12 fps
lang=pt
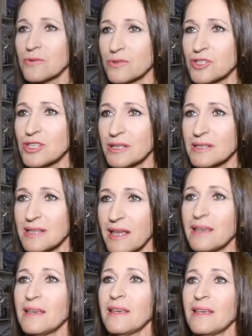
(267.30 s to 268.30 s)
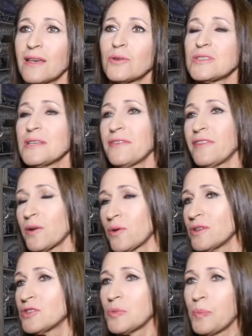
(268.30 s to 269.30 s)
de cortinas, né? Inclusive
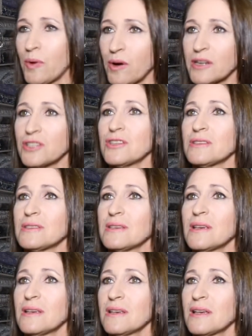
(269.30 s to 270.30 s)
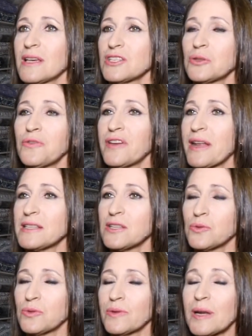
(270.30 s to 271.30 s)
varões, suportes, uh, a gente oferece
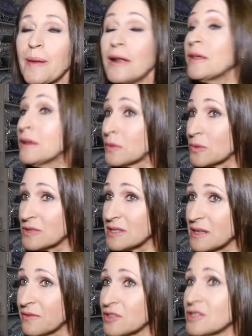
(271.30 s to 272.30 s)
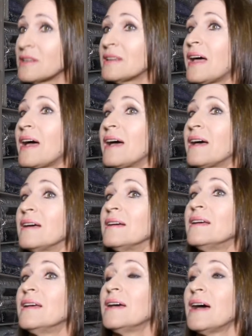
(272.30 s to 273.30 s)
todo o trabalho. Inclusive a gente dá
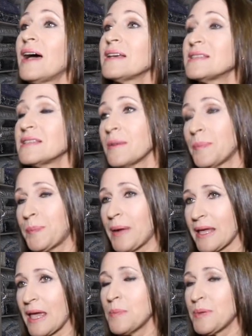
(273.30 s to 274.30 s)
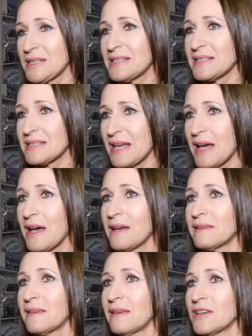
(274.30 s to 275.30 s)
para quem precisar
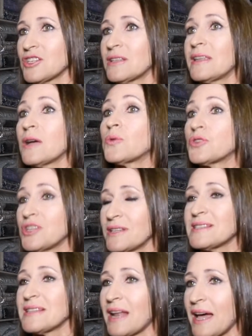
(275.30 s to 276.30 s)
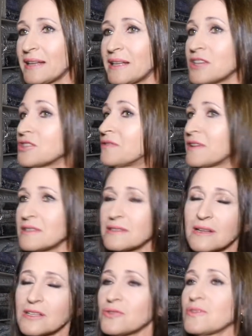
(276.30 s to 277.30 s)
que a gente dê a cortina instalada, a gente faz
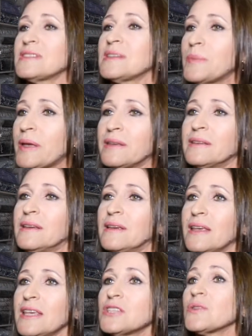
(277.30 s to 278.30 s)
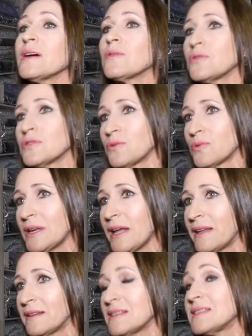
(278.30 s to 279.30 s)
instalações também. Isso é a gosto do
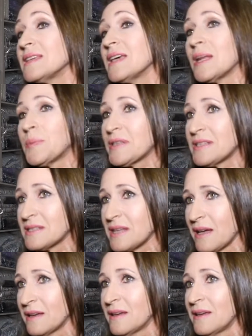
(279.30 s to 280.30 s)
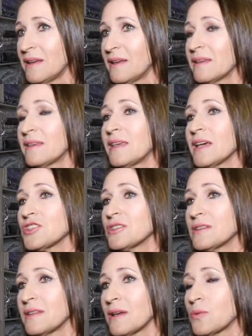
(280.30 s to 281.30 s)
cliente. Se ele precisar que a
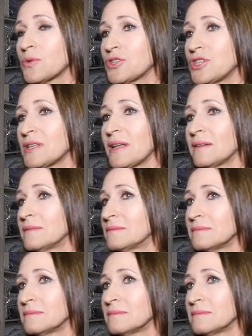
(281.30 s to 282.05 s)
gente dê a cortina